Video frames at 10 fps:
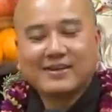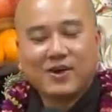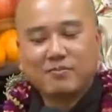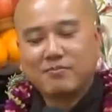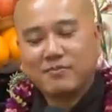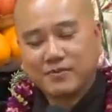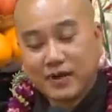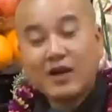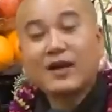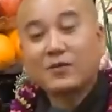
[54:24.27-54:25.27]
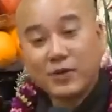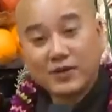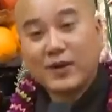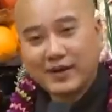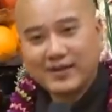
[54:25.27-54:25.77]
Còn đó là
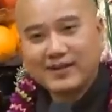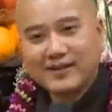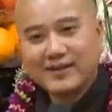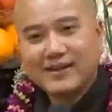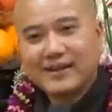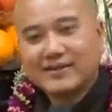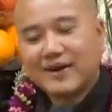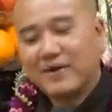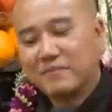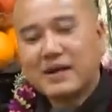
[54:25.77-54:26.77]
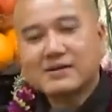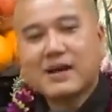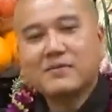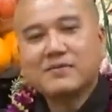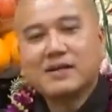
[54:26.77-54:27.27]
nguyên thủy đó. Còn Bắc
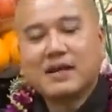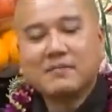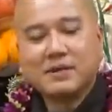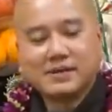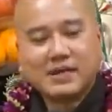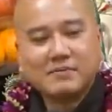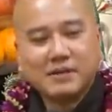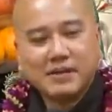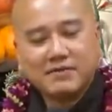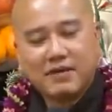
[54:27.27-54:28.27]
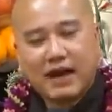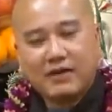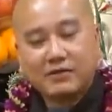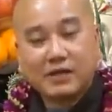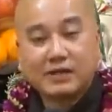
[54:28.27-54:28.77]
Tông là mình khi mình đi
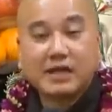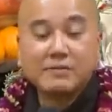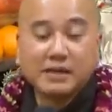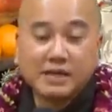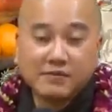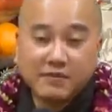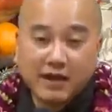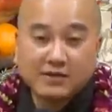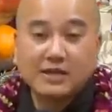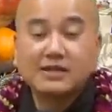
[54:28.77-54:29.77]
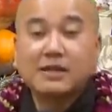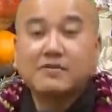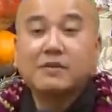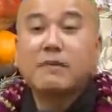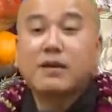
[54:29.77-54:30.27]
vào, thì khi mình đi phát triển
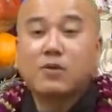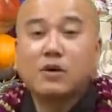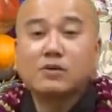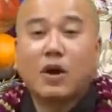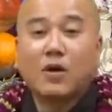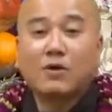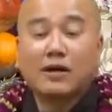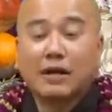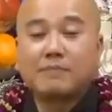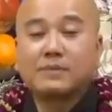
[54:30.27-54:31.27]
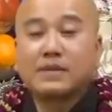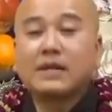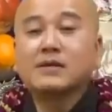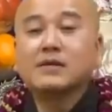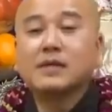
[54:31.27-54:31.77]
về phía Bắc của Ấn Độ là gặp
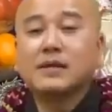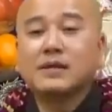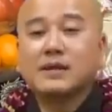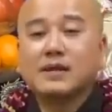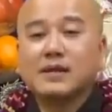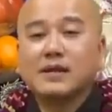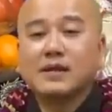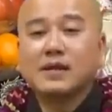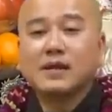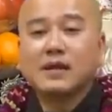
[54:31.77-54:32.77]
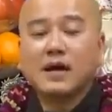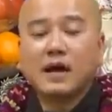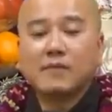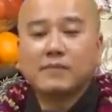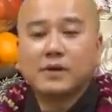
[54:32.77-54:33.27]
các nước gì?
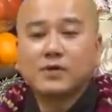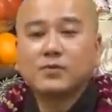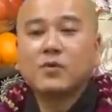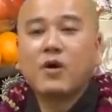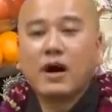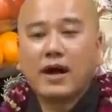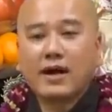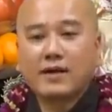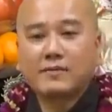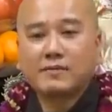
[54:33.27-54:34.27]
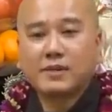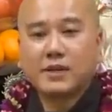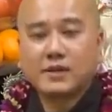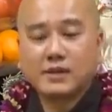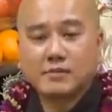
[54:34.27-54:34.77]
Trung Hoa,
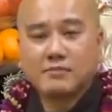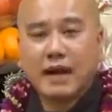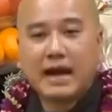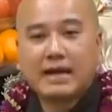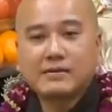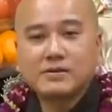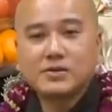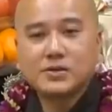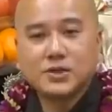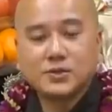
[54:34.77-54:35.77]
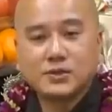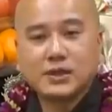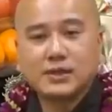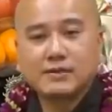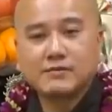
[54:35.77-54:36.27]
Nhật Bản, Triều
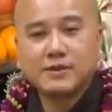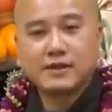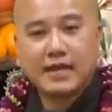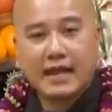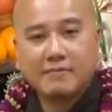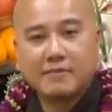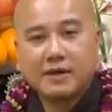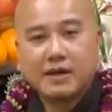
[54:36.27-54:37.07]
Tiên, Việt Nam.